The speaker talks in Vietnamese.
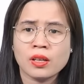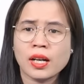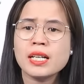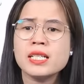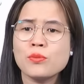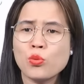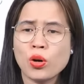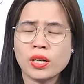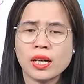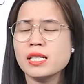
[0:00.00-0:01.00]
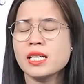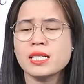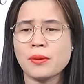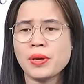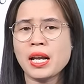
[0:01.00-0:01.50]
các anh chị buồn các anh chị
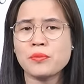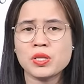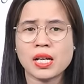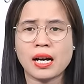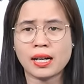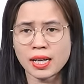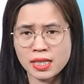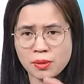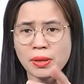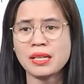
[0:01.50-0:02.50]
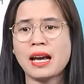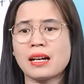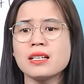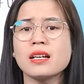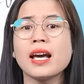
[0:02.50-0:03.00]
chẳng biết làm gì cả các anh chị bật
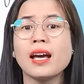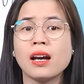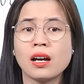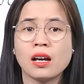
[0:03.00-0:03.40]
nhạc lên nghe